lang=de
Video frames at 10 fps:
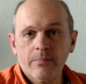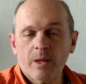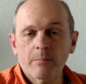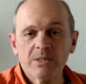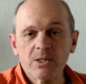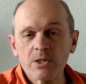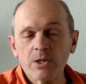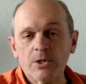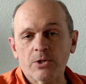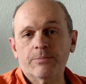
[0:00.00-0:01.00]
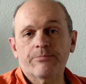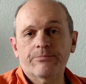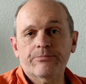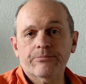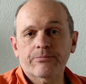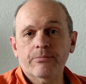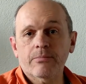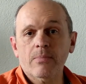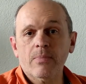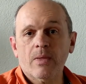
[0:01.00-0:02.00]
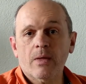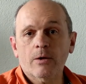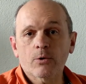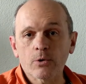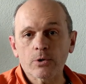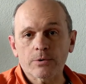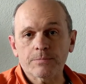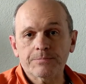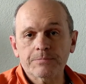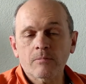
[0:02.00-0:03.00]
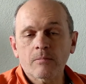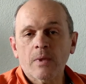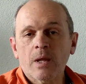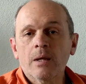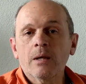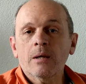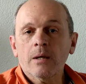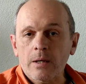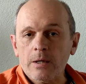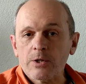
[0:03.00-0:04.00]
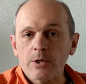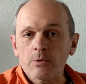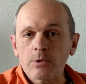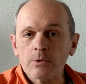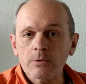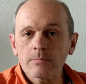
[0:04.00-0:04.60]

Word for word: Man sieht ihn nicht. Gut, hier ist die Lösung.